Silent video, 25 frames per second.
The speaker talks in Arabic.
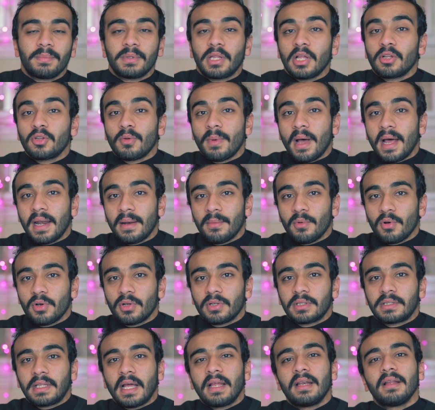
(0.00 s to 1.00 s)
بتاعتهم على
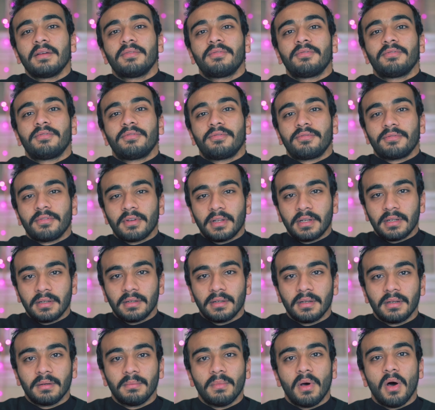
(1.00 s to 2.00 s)
مختلف
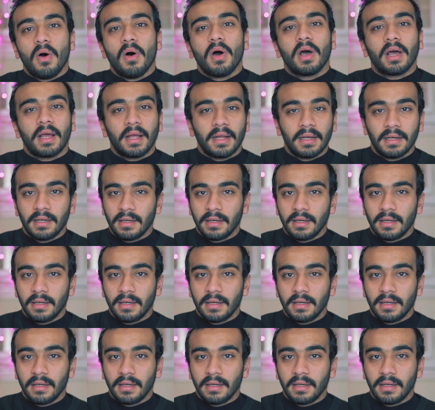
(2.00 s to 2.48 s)
المواقع